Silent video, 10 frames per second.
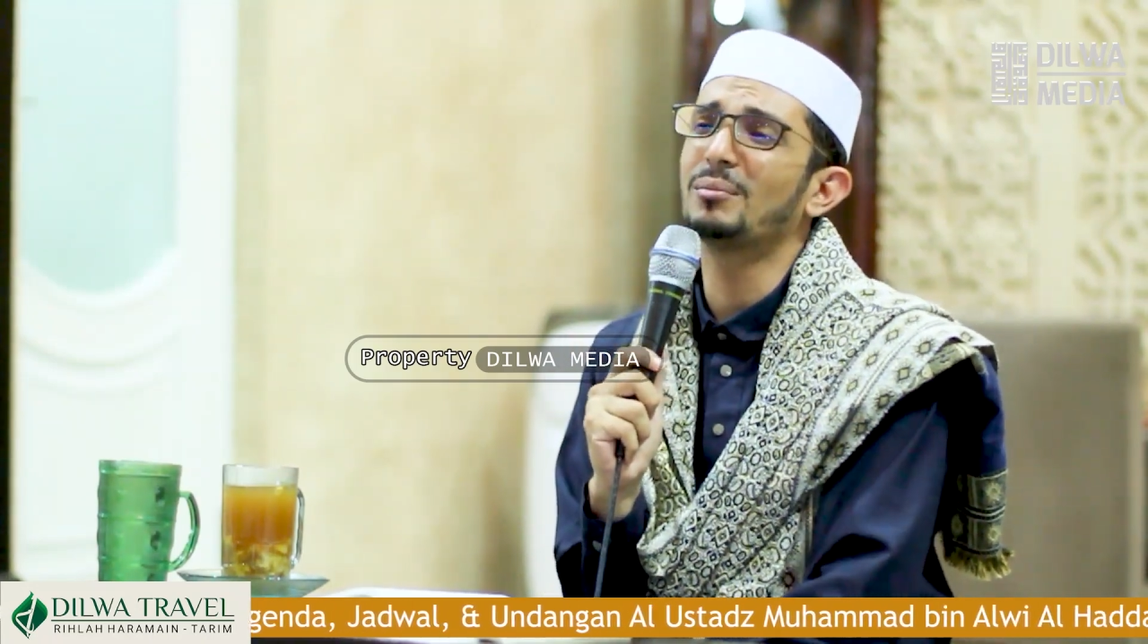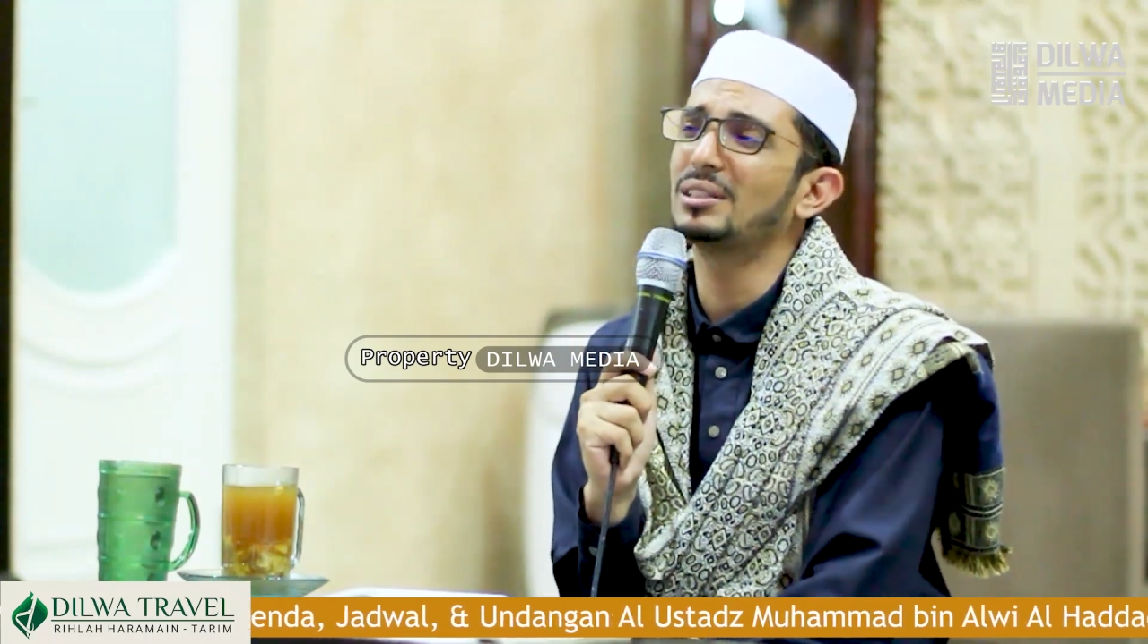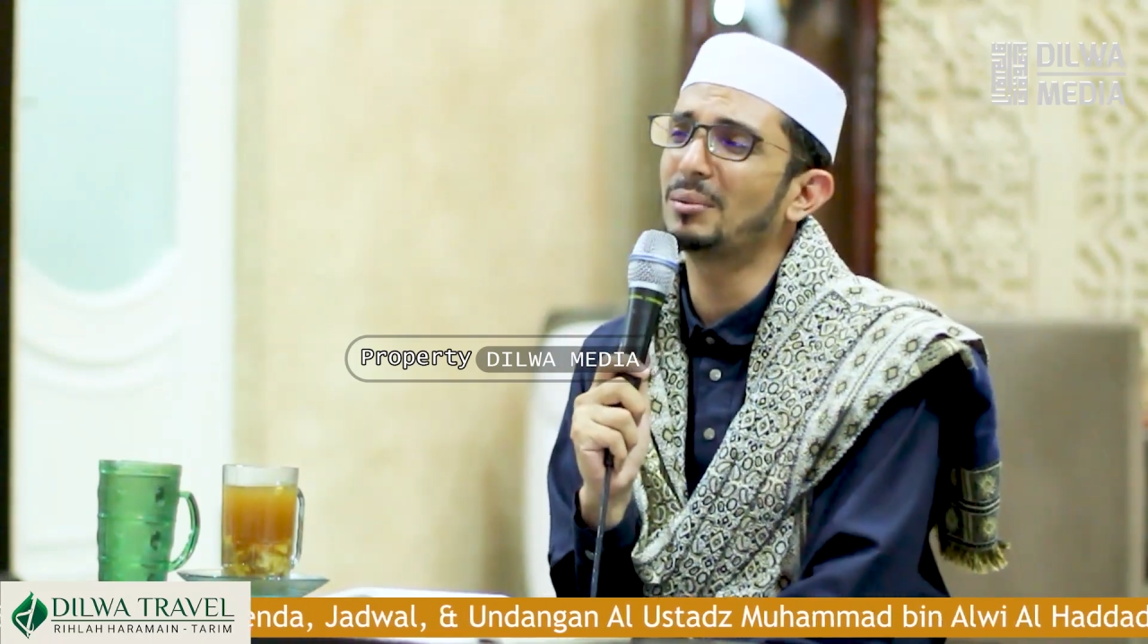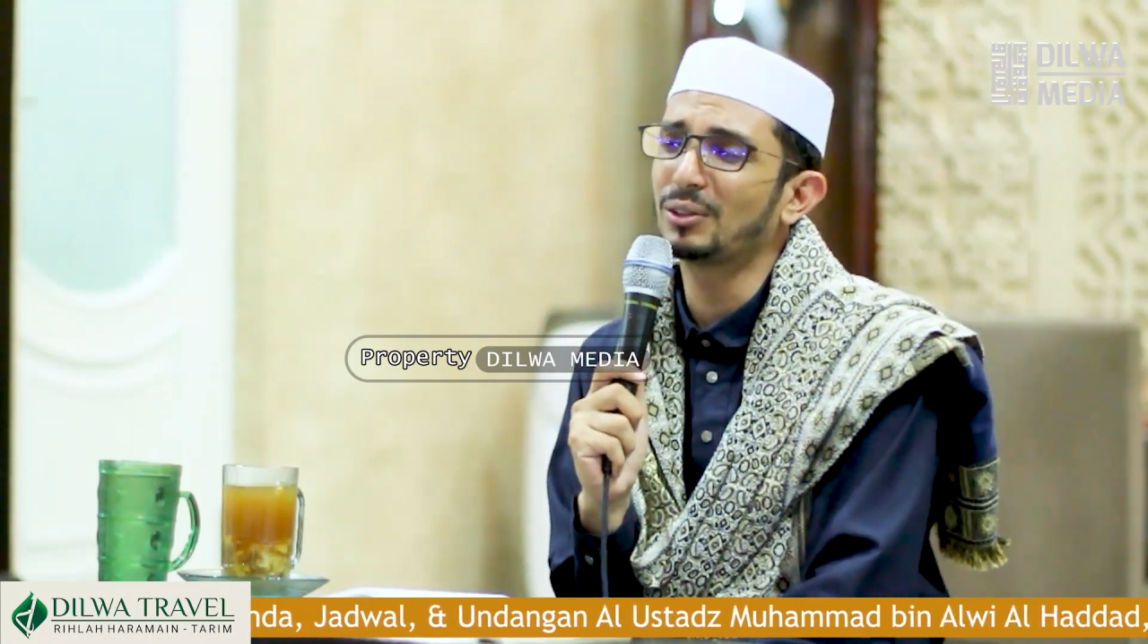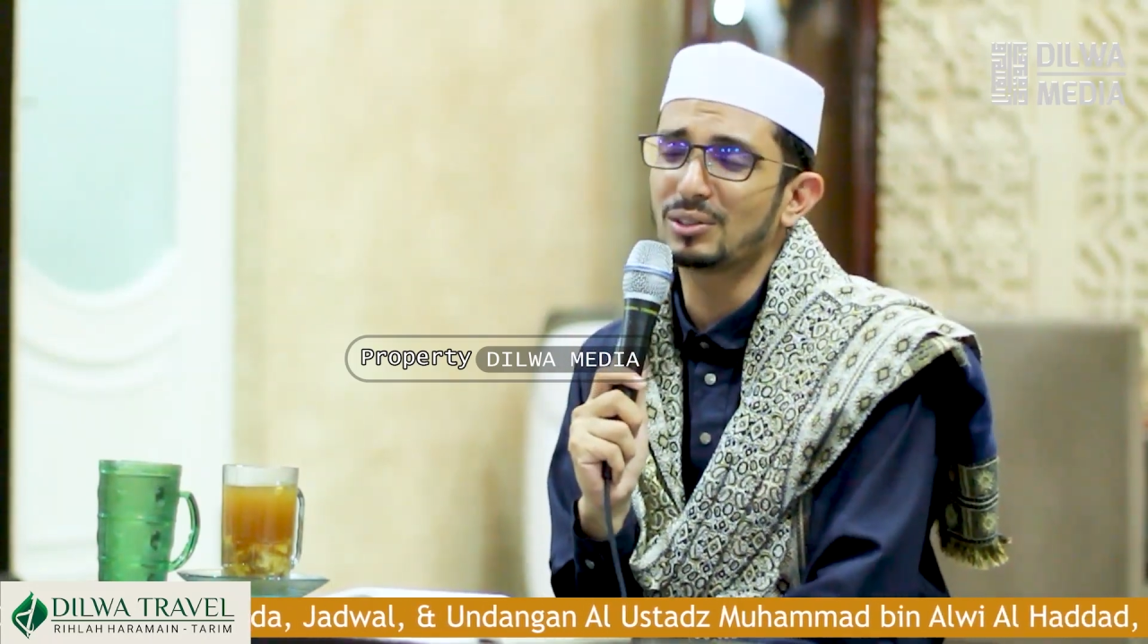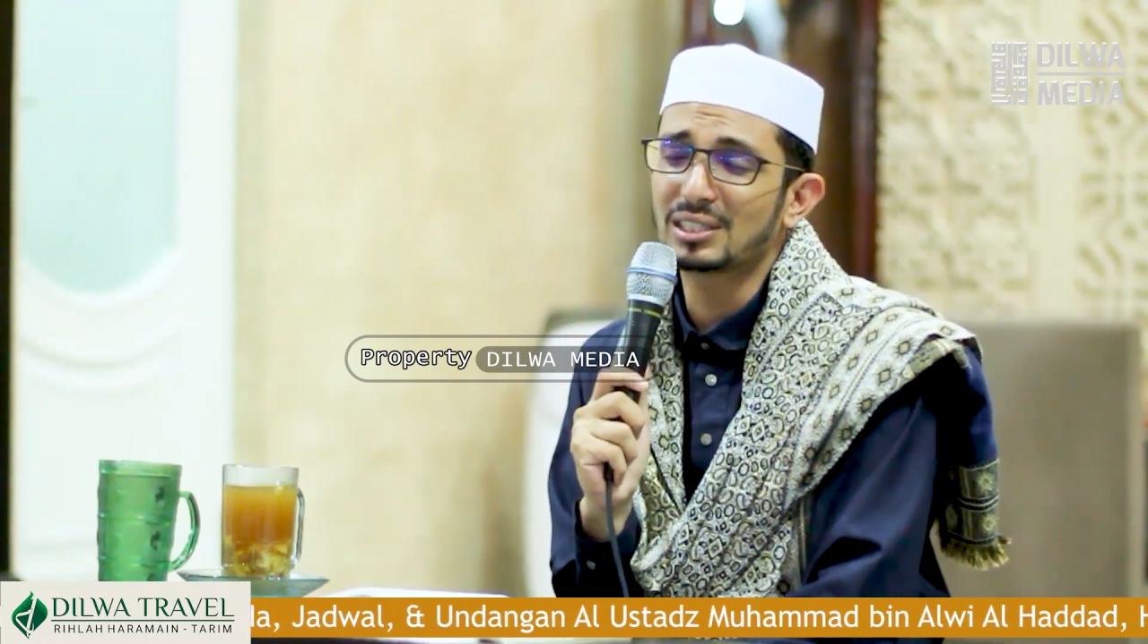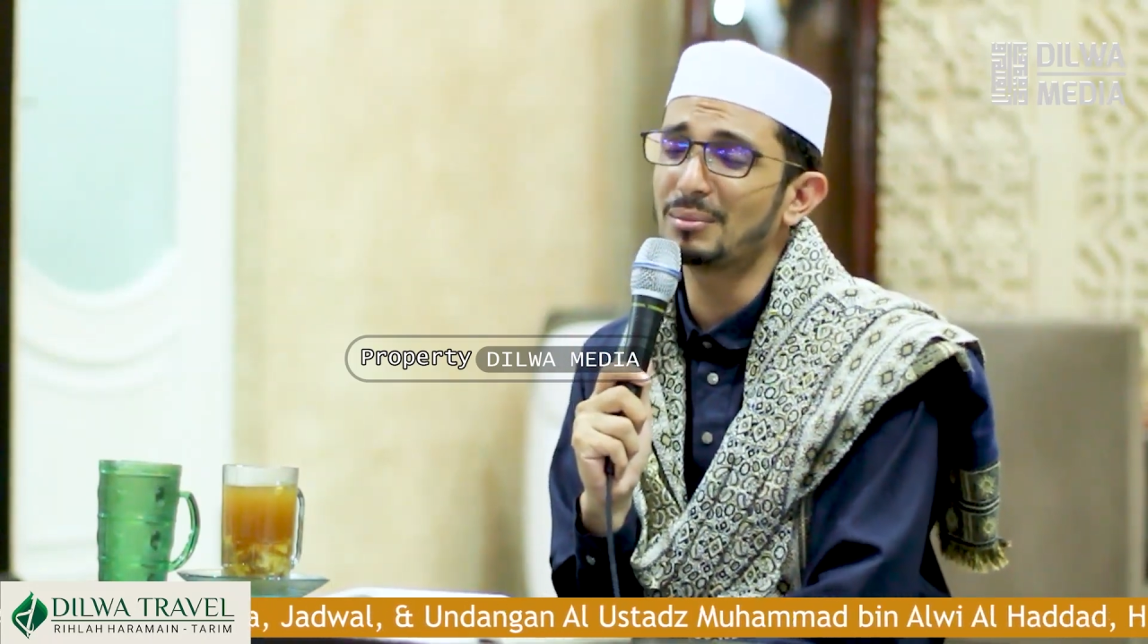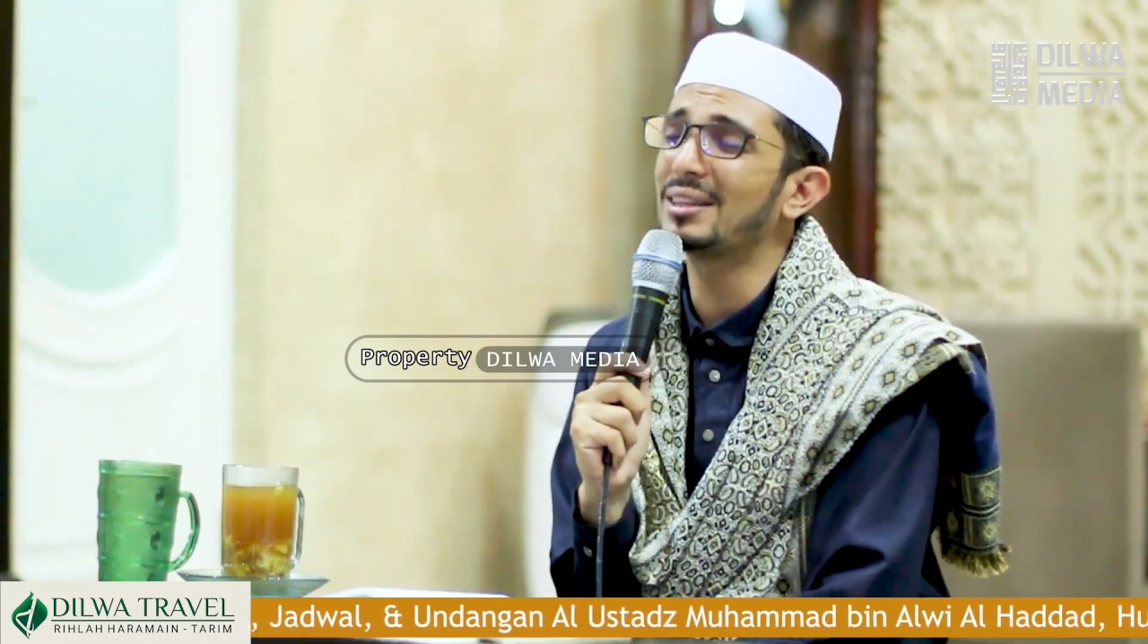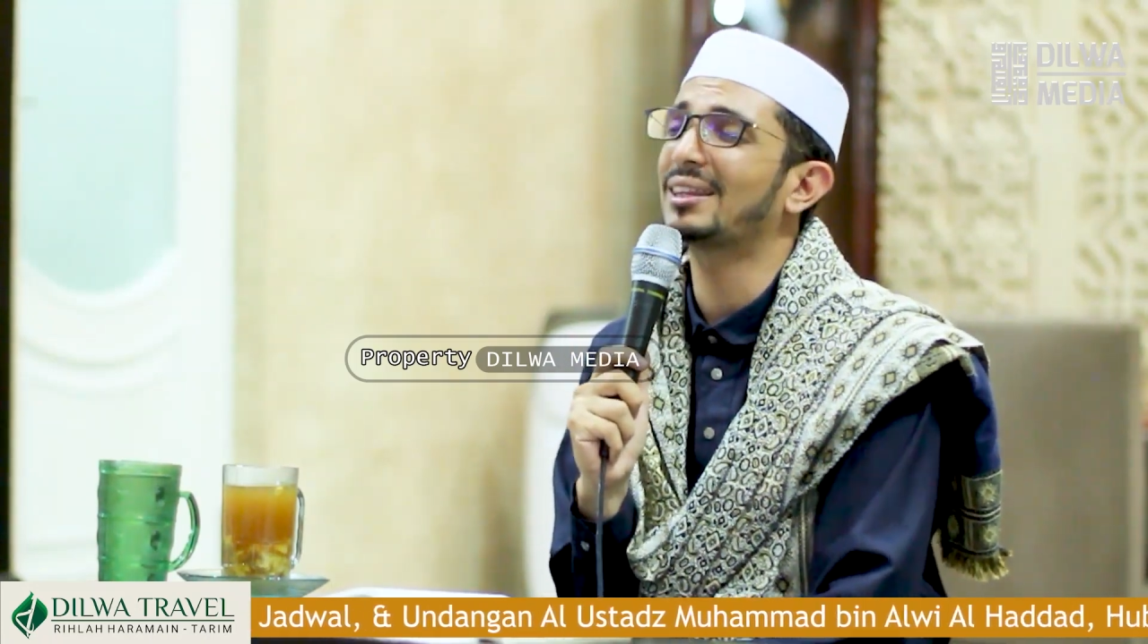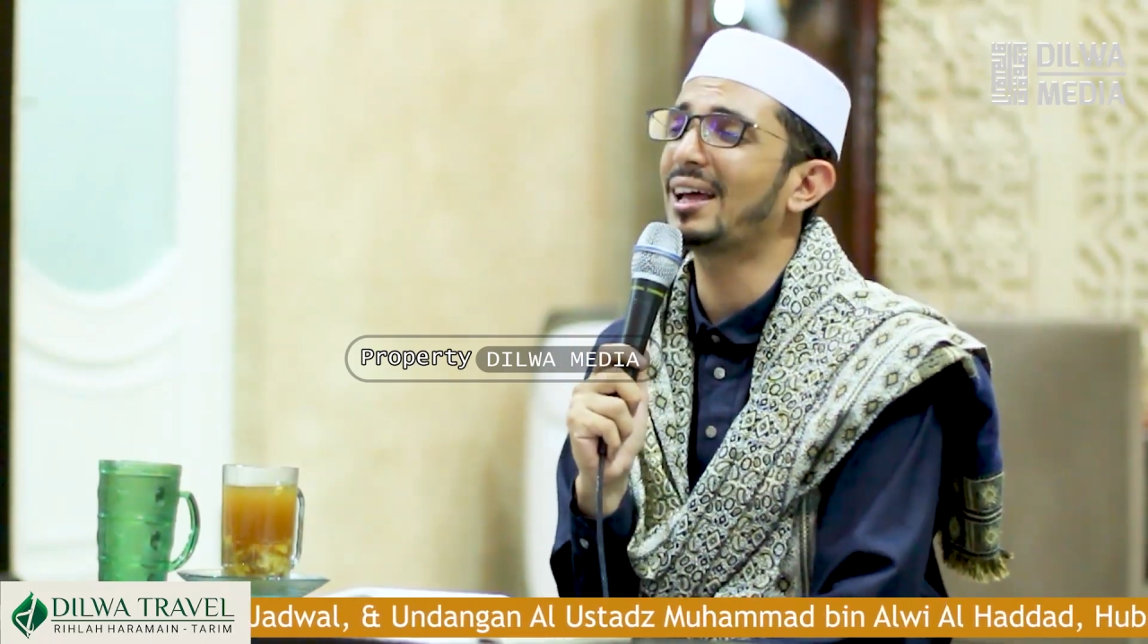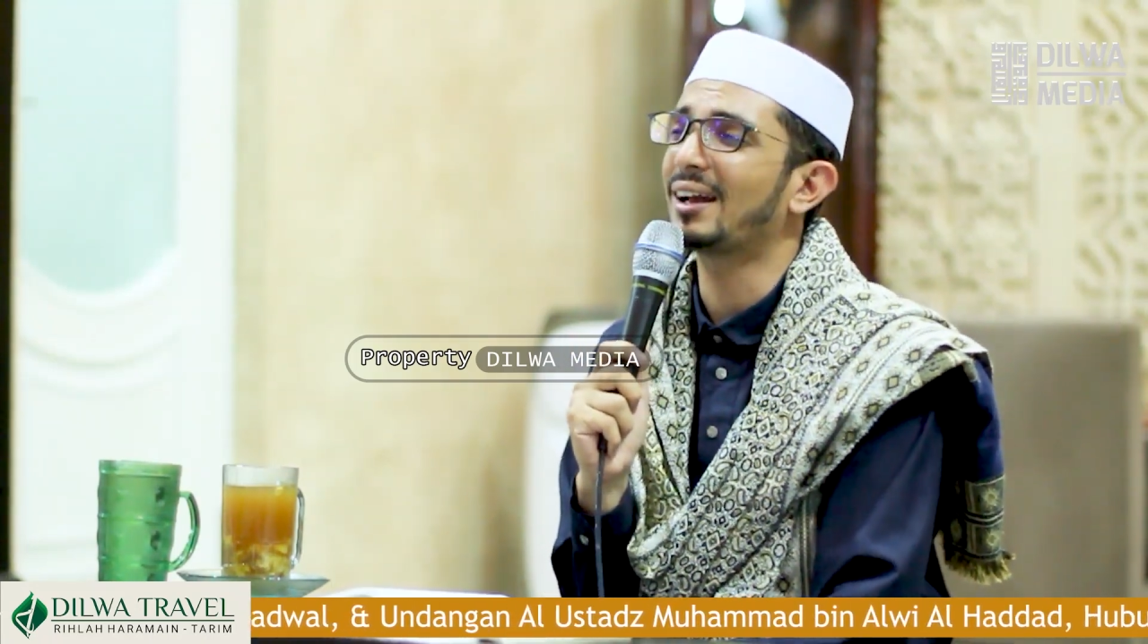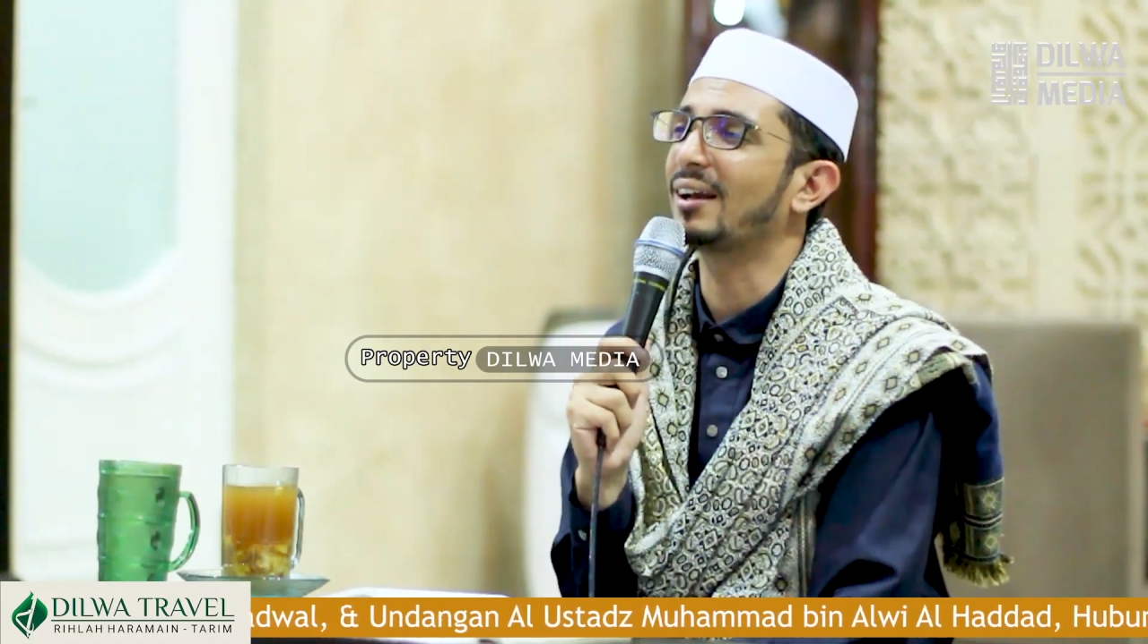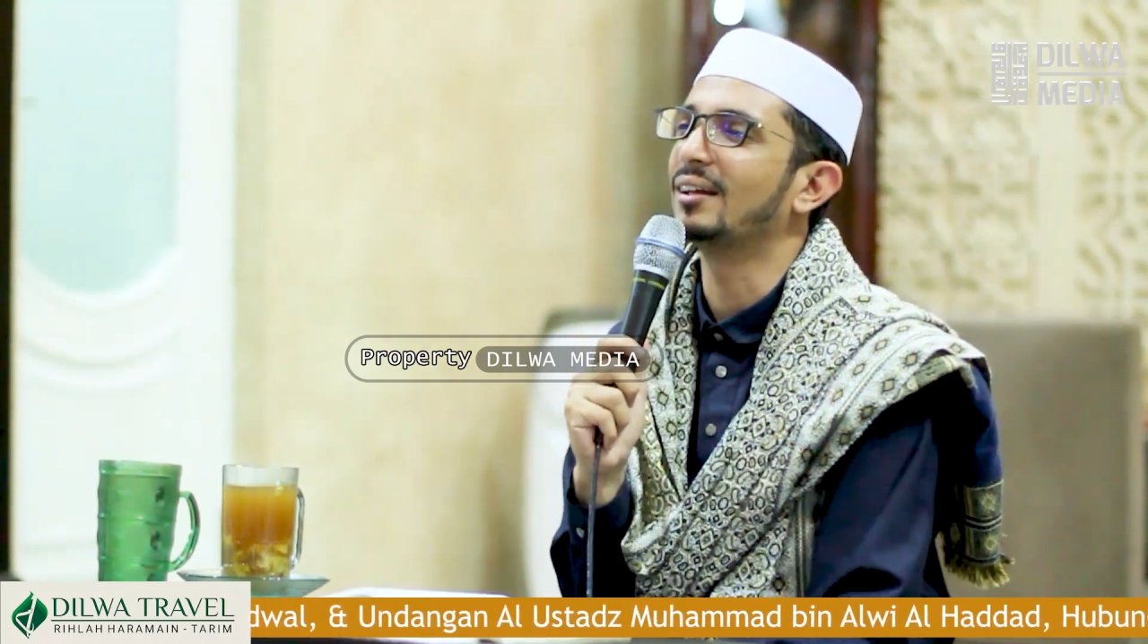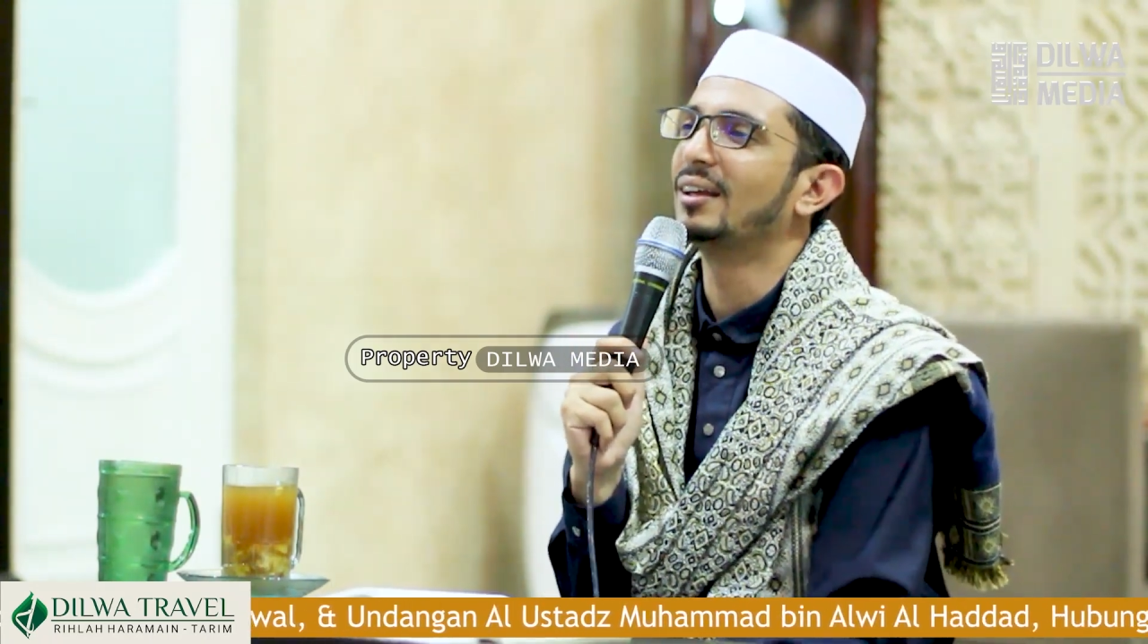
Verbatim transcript: baca begitu sebentar.